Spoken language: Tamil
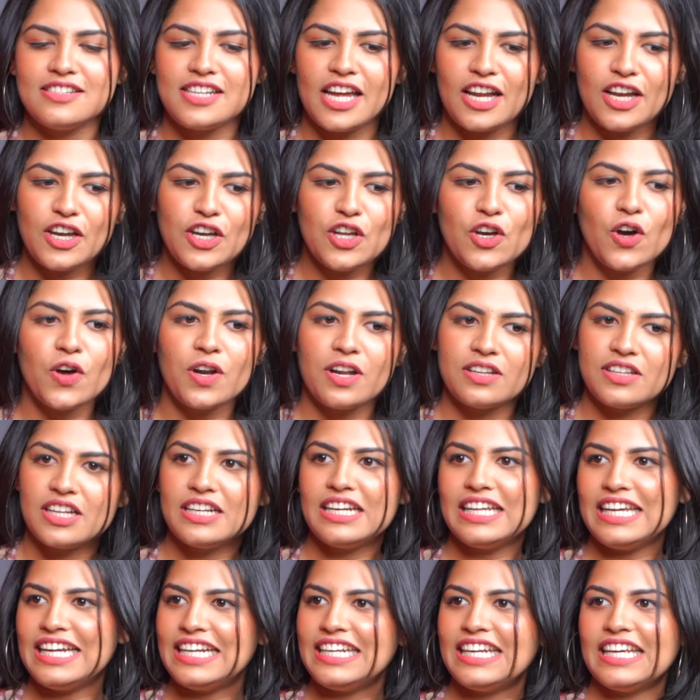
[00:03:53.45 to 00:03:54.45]
சென்ட் யோர்
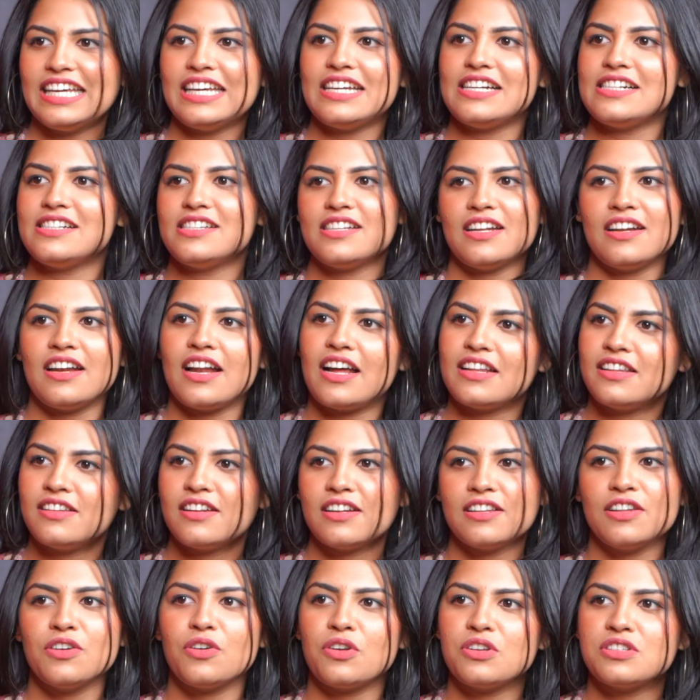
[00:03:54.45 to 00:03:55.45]
அந்த டீடைல்ஸ் அண்ட்
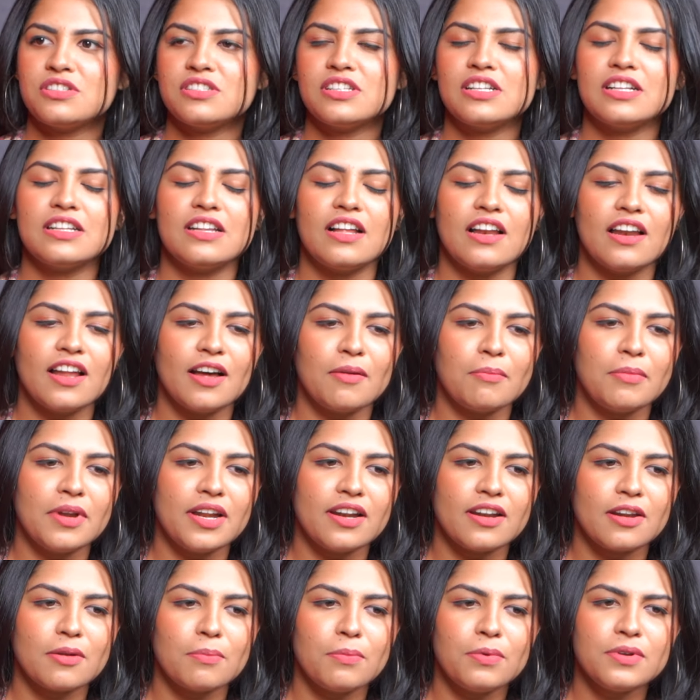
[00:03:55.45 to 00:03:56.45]
அதர் அந்த ஒரிஜினல் இதெல்லாம்
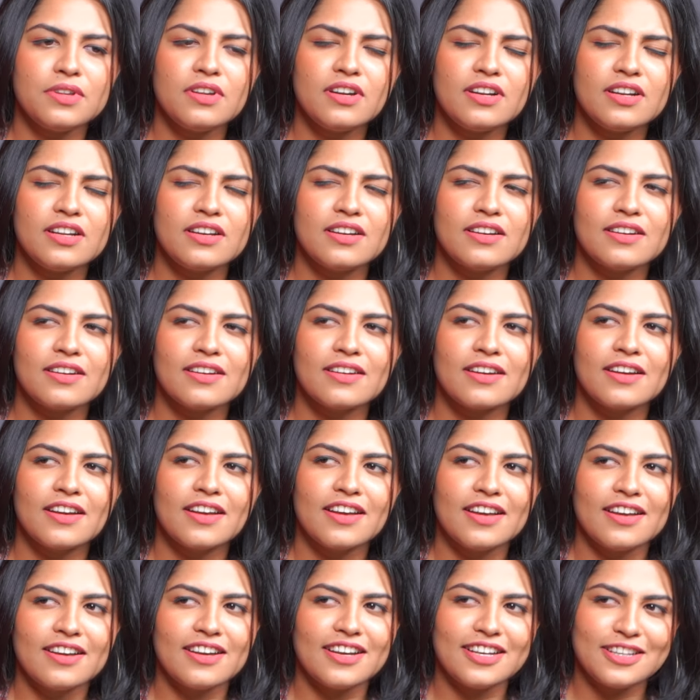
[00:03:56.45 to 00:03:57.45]
அப்படின்றப்போ தான் எனக்கு
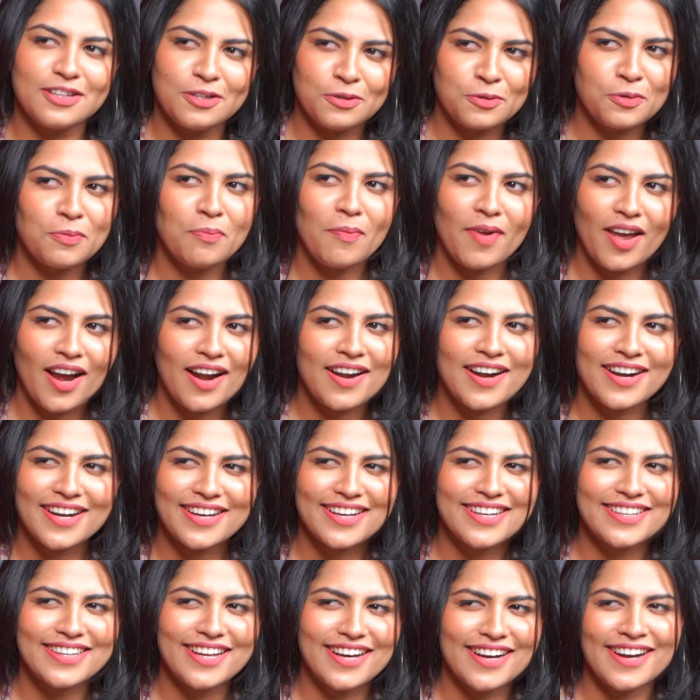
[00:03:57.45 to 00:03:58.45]
இது உண்மையா
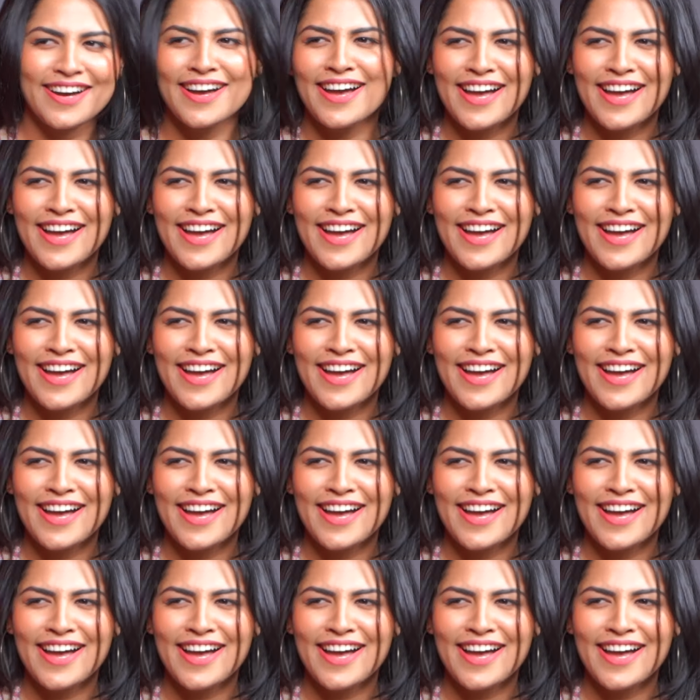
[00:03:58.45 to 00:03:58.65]
நடக்குதா